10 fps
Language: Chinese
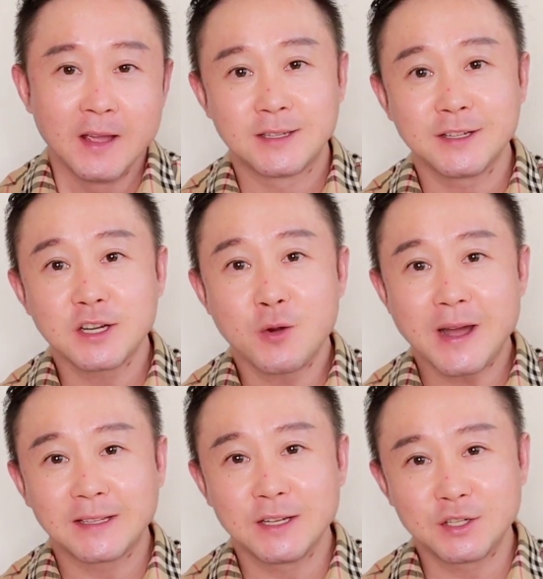其实这个
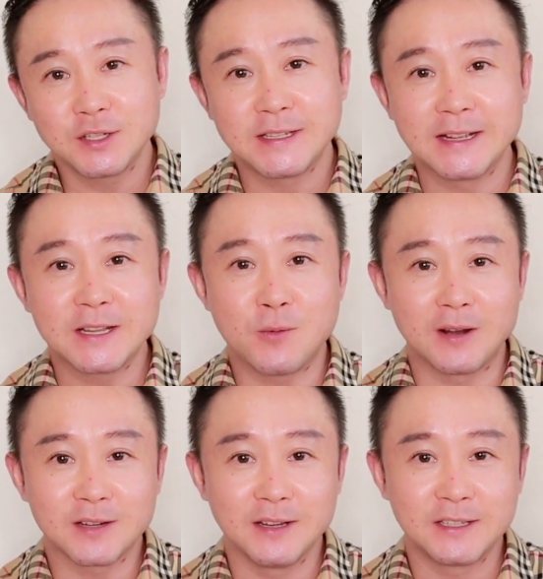话题之前在
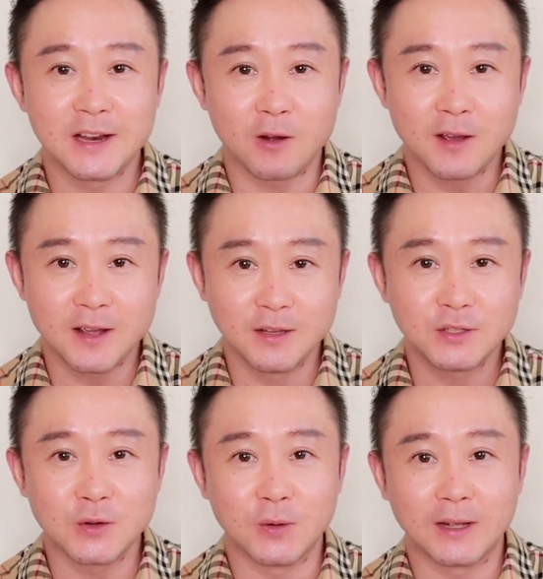网上已经聊了
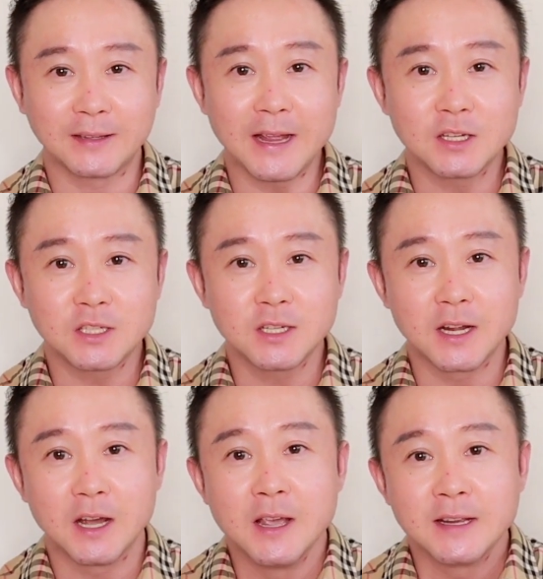很久了，但是
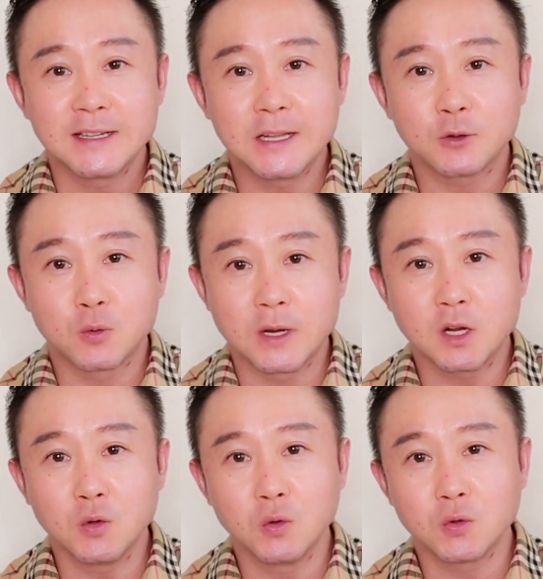呢，现在随
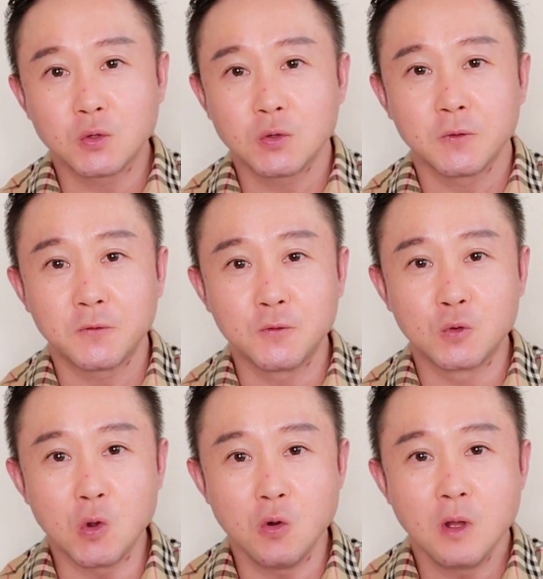着陆陆续续
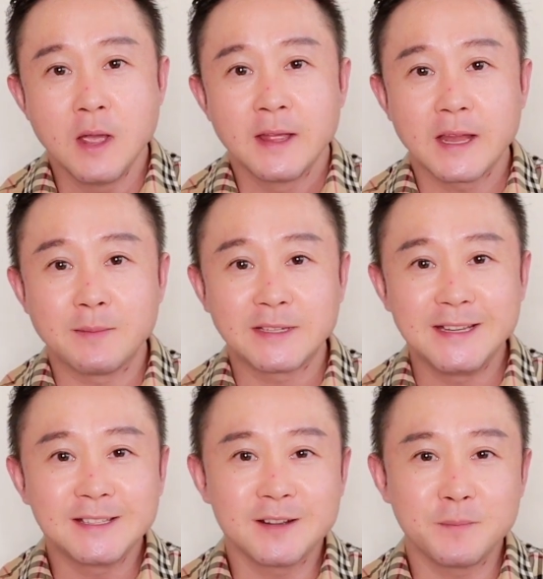复工，那么
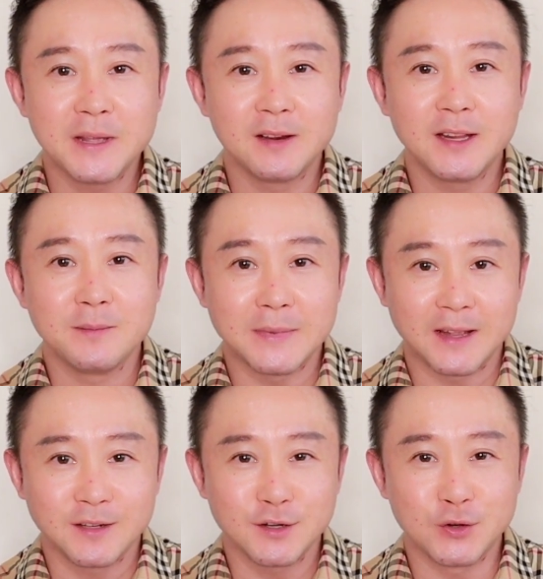新增病例
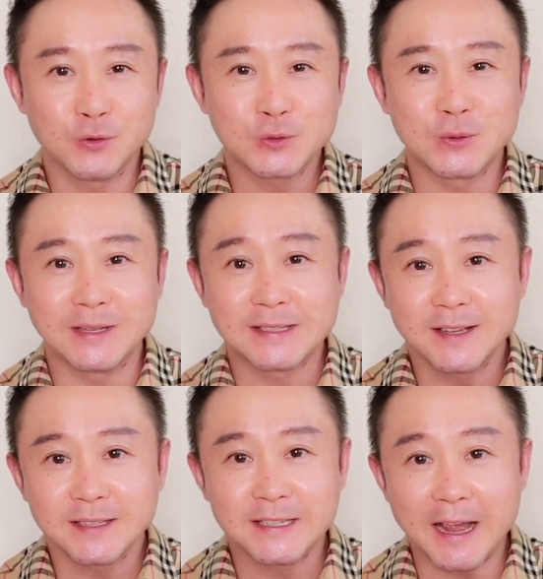每日有所
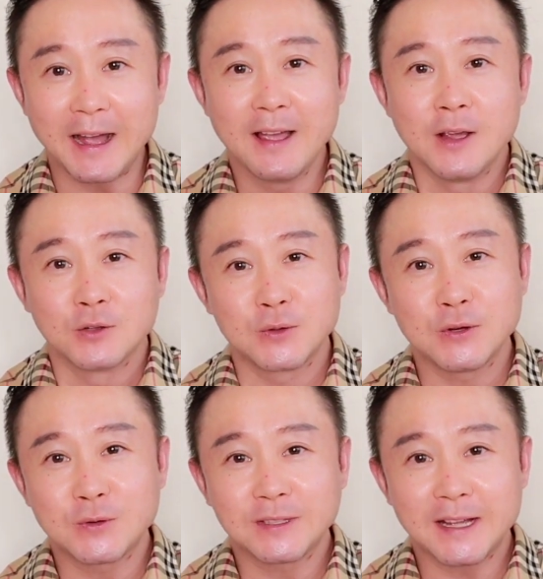增加，所
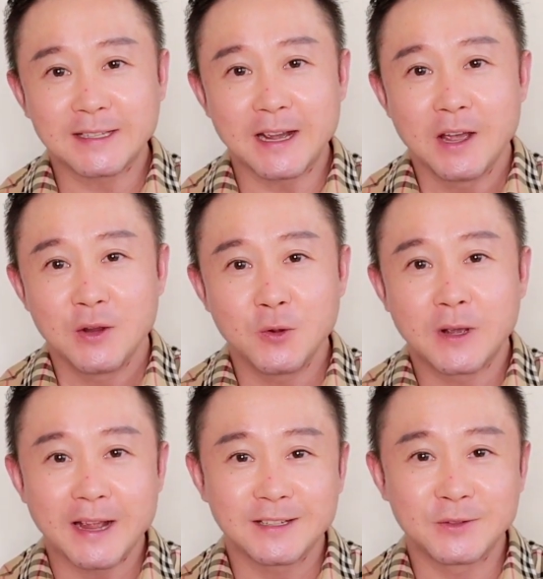以说大家又
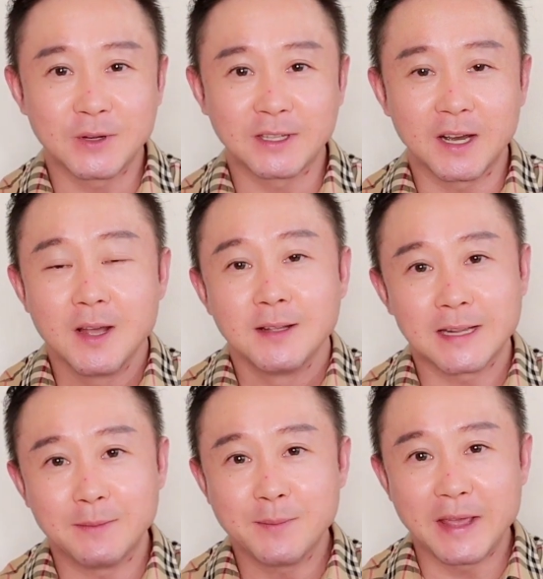开始觉得
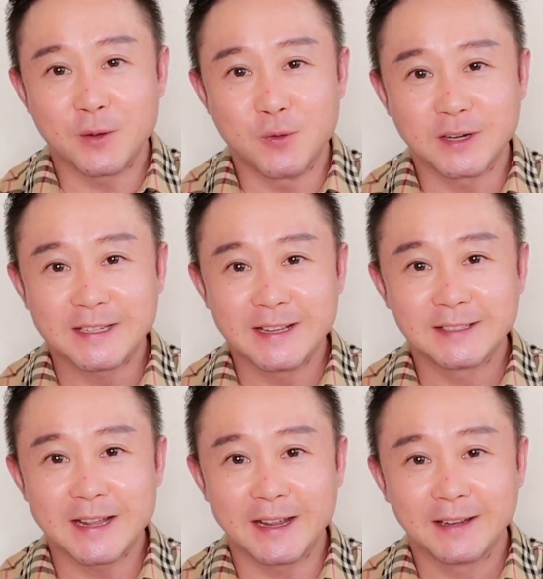咱们美国
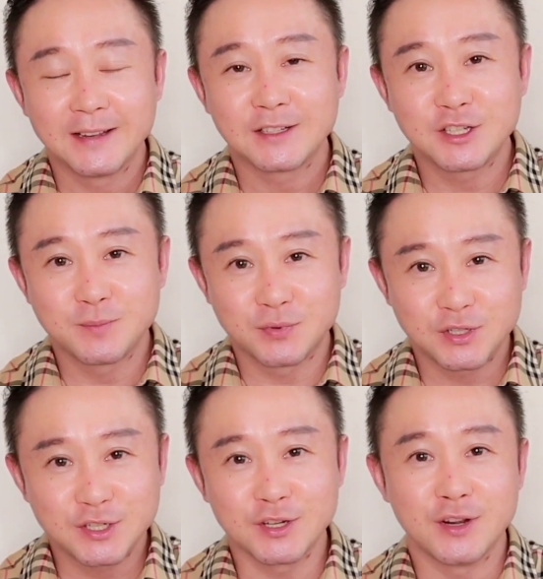现在是不
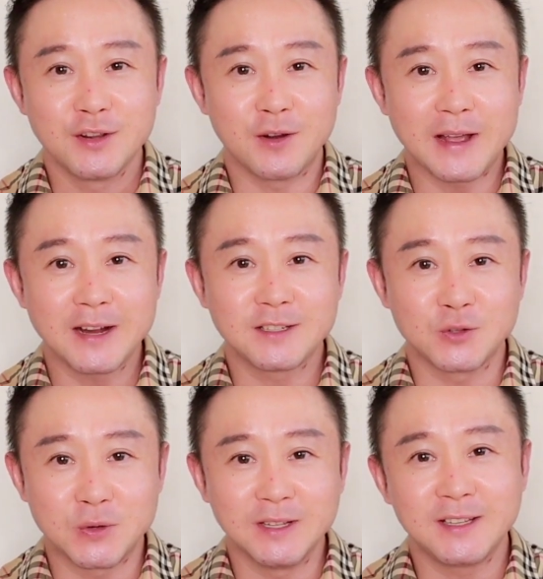是要开
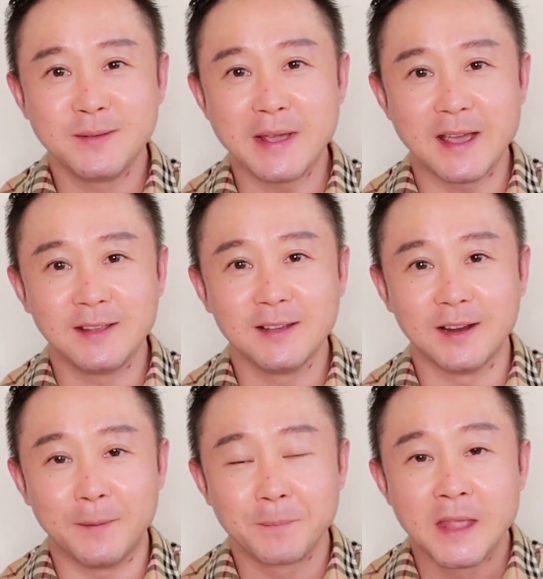始群体免疫
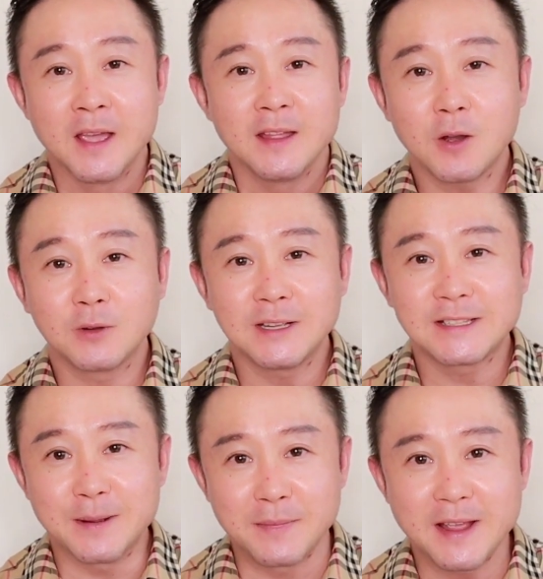了？到底
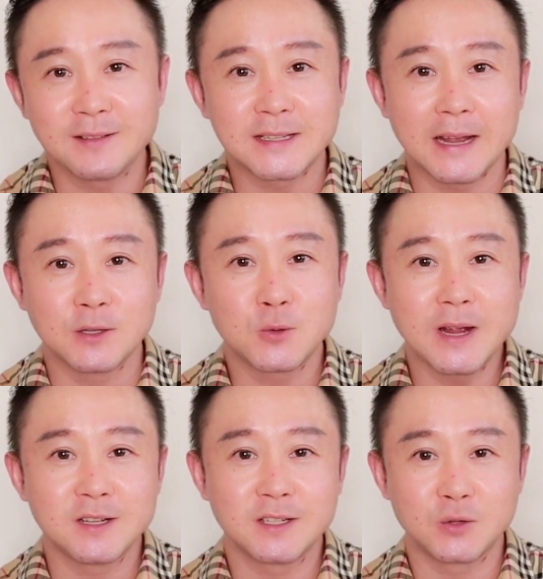怎么样才
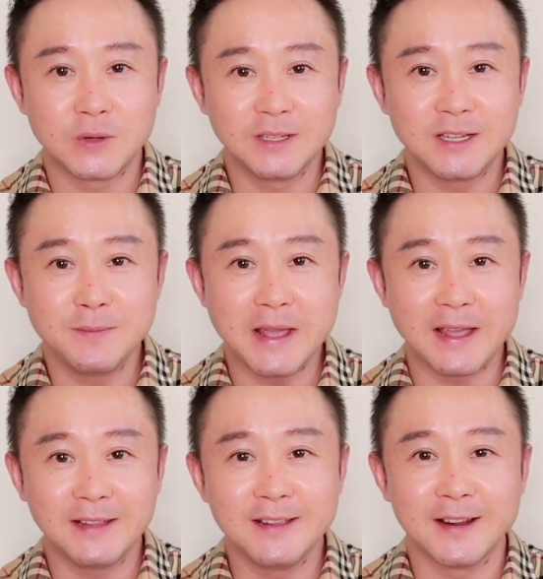算是群体
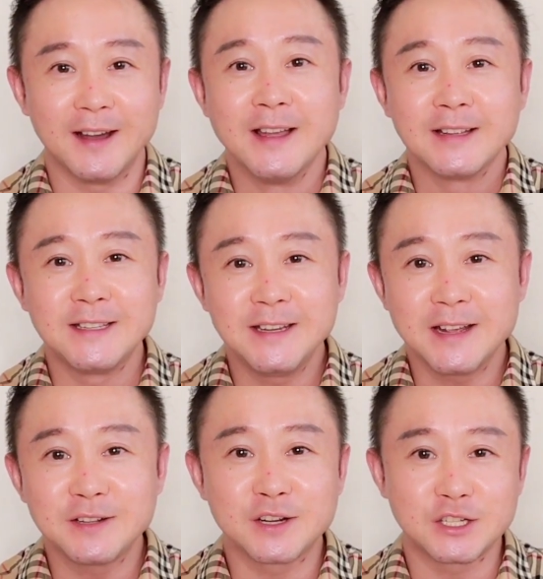免疫呢？今
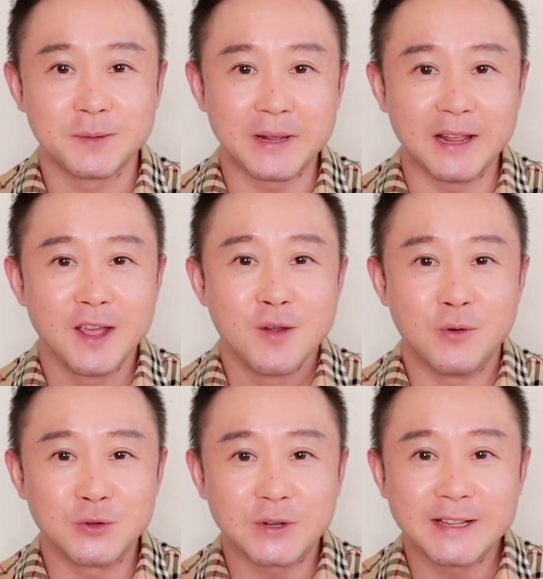天这个视频
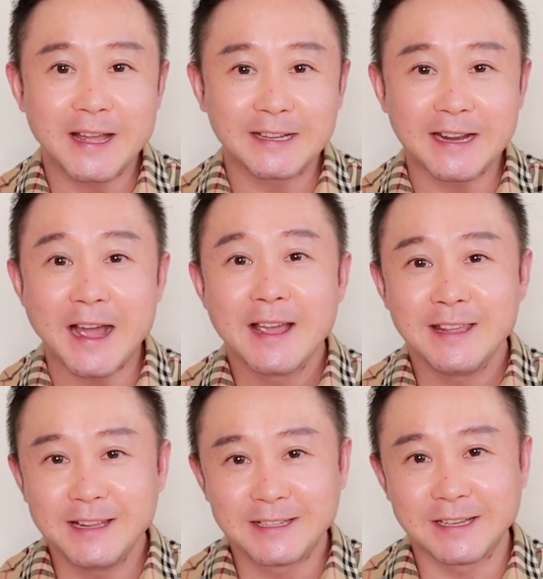我就跟大家
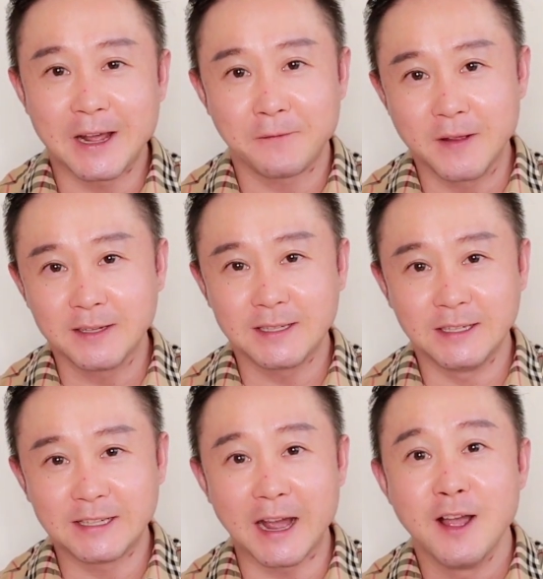一起来分析
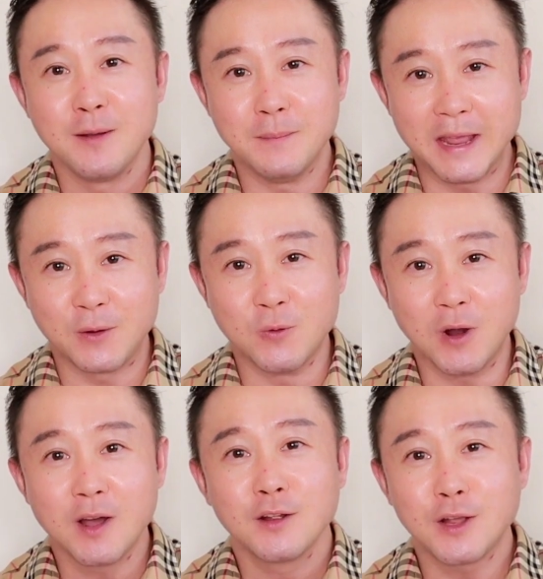一下，美
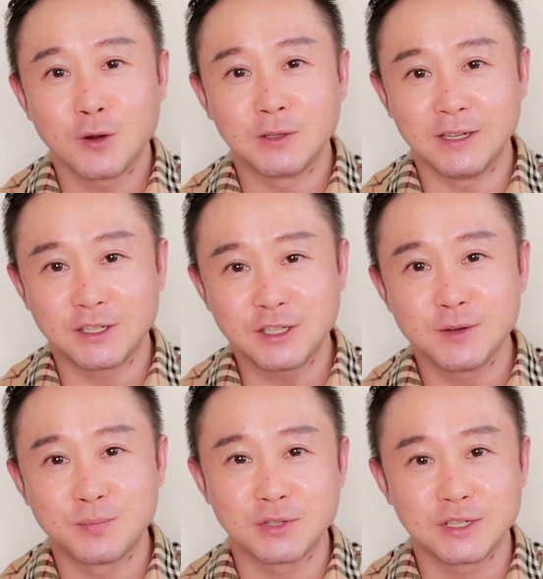国到底
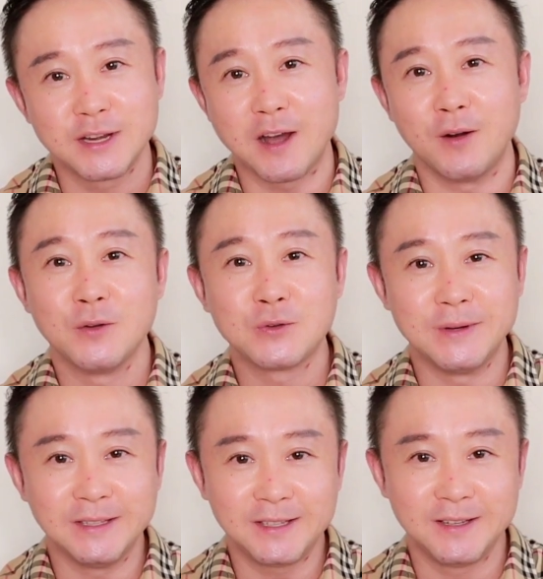是不是要
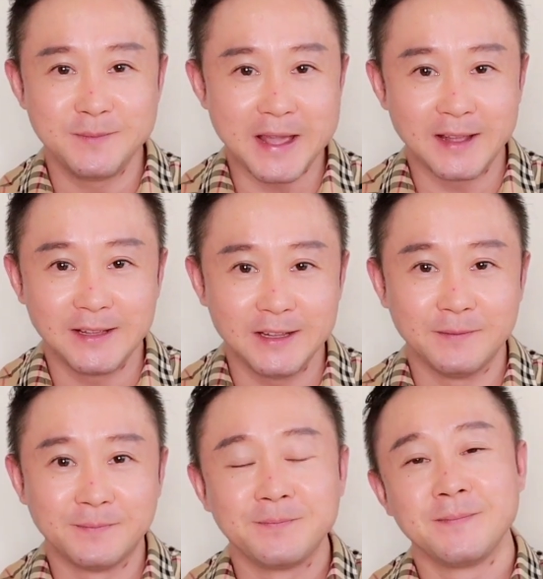群体免疫？